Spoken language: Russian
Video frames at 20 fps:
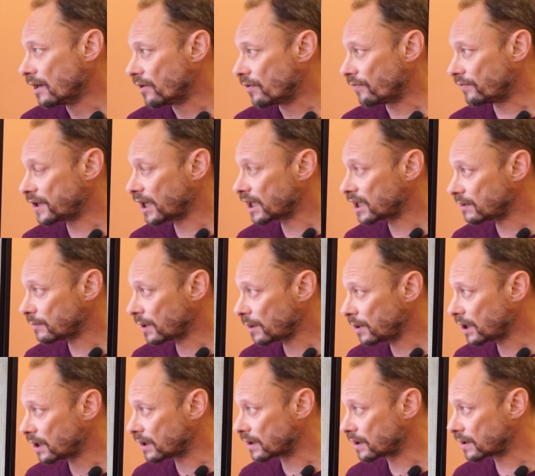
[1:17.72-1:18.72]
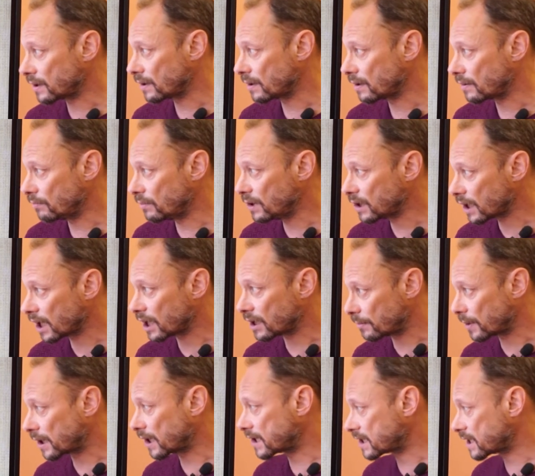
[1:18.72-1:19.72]
В данный момент
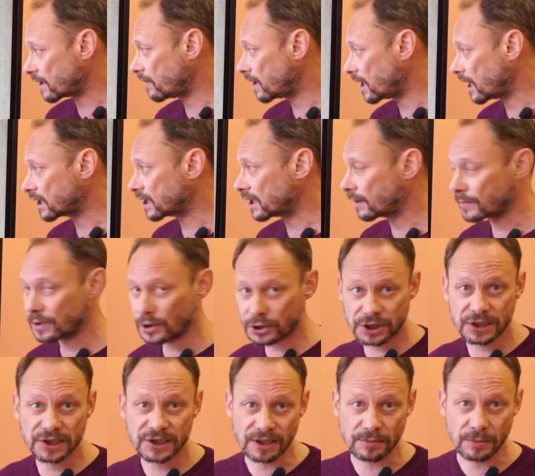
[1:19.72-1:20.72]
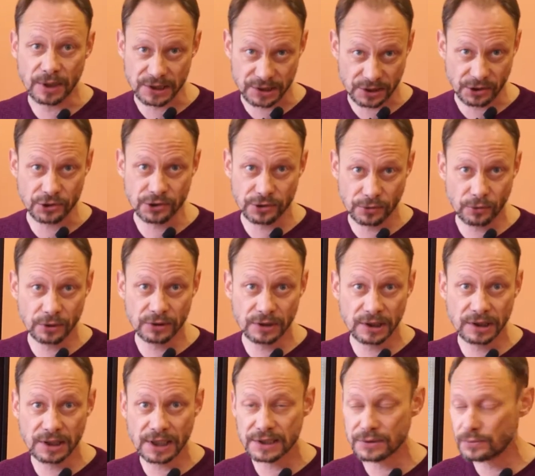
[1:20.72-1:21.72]
Милан предоставляет нам до 6 мест
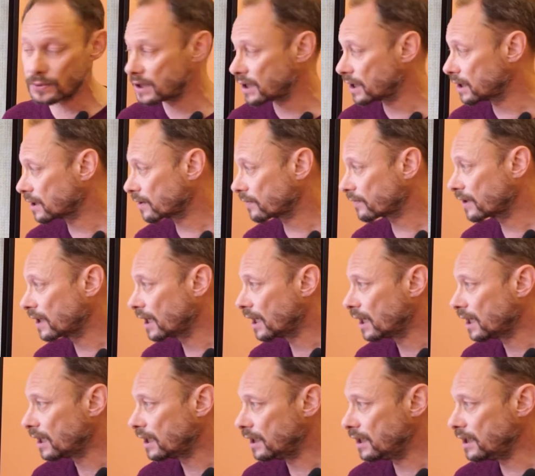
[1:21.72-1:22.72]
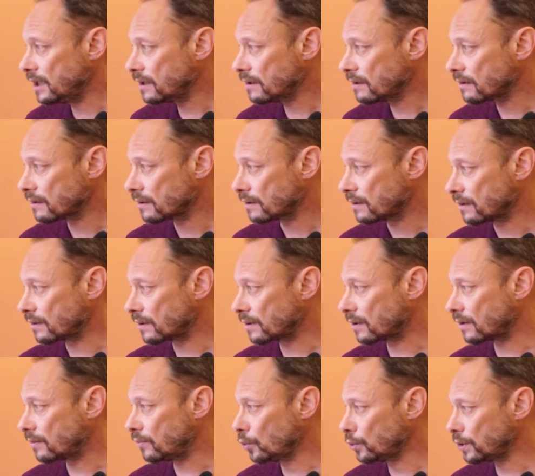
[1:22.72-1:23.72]
ежегодно для студентов, и
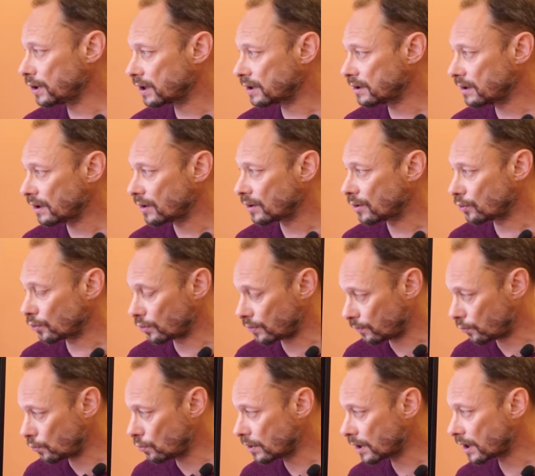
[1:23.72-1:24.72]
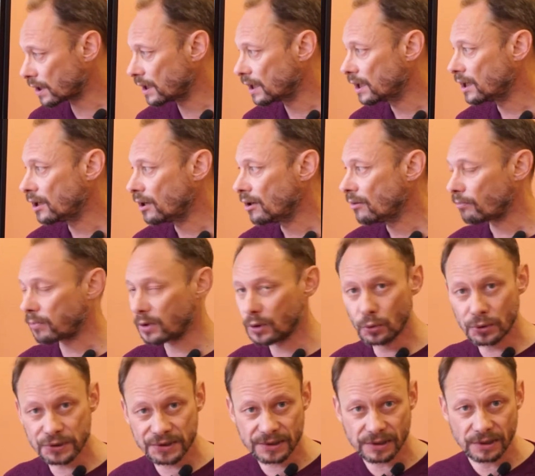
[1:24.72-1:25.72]
э, Мюнхен до двух –
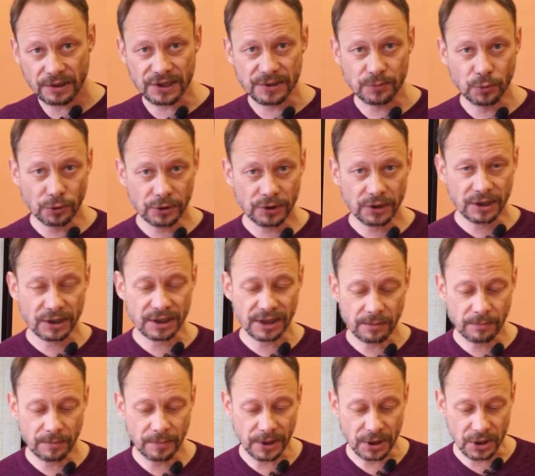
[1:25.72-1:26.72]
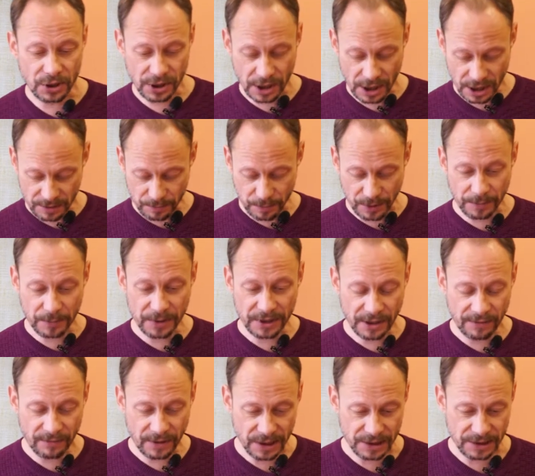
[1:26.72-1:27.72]
Плюс из Мюнхена к нам приезжает
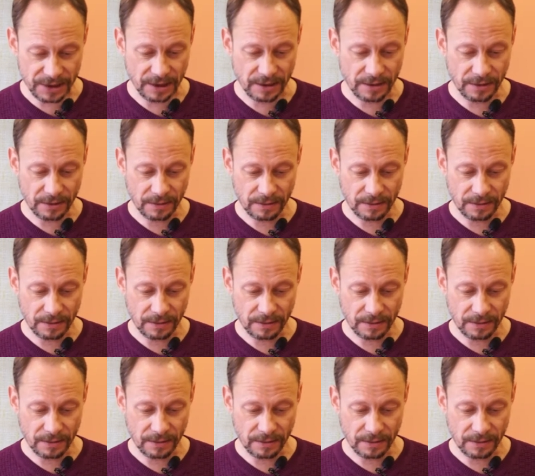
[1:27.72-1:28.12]
преподаватель.